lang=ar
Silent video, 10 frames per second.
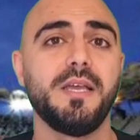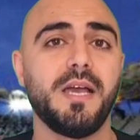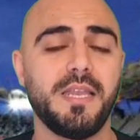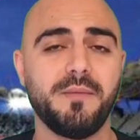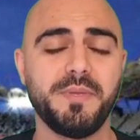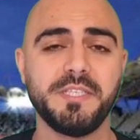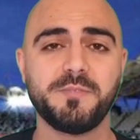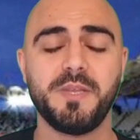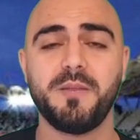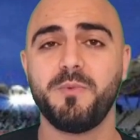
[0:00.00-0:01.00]
هلا
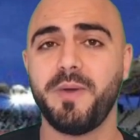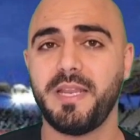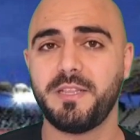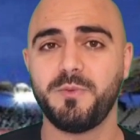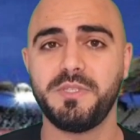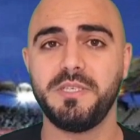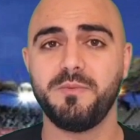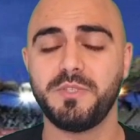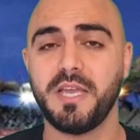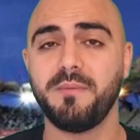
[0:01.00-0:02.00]
بالنسبه للمباريات الوديه
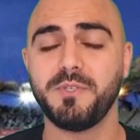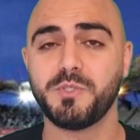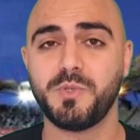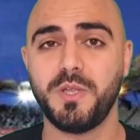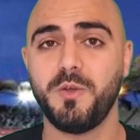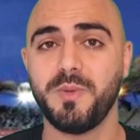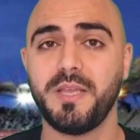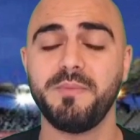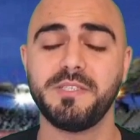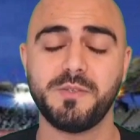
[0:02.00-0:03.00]
منتخبنا السوري يوم
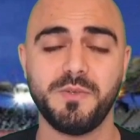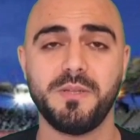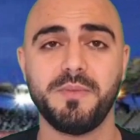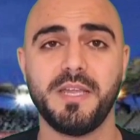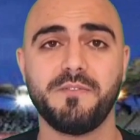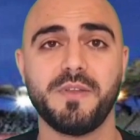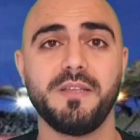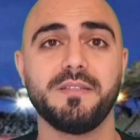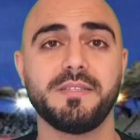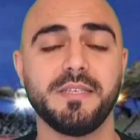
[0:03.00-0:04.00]
الخميس كنا بنعرف
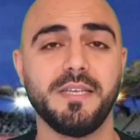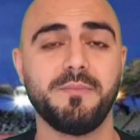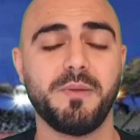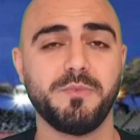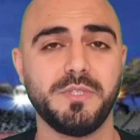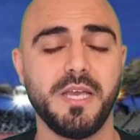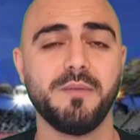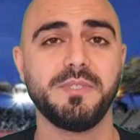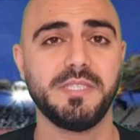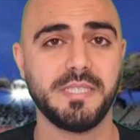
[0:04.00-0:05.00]
رح يلتقي مع
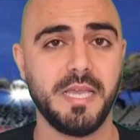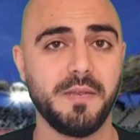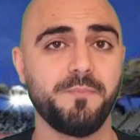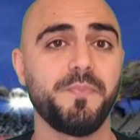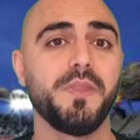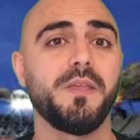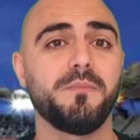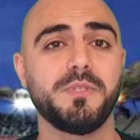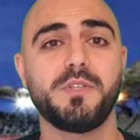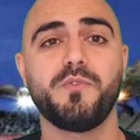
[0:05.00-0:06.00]
منتخب الجزائر
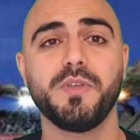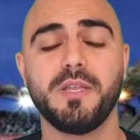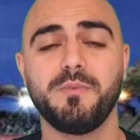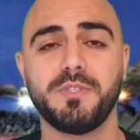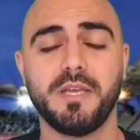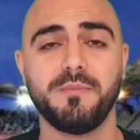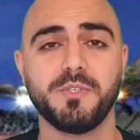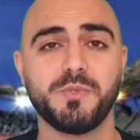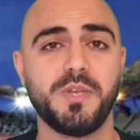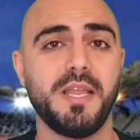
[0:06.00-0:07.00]
بالتوفيق لمنتخبنا
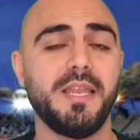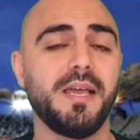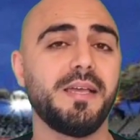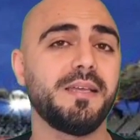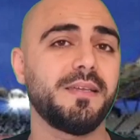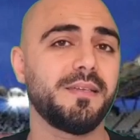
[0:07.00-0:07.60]
السوري هلا